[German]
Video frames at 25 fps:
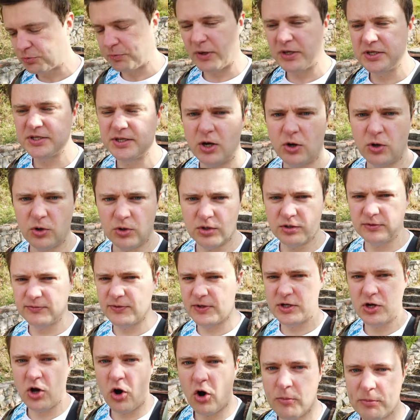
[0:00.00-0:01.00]
spricht auch
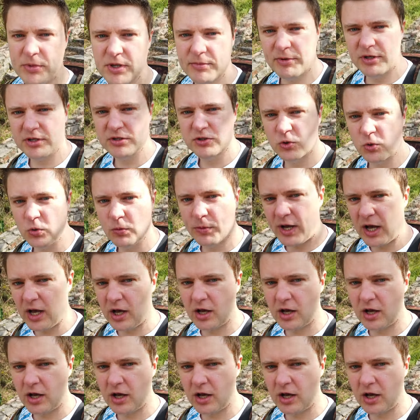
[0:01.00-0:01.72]
irgendwie kaum jemand drüber,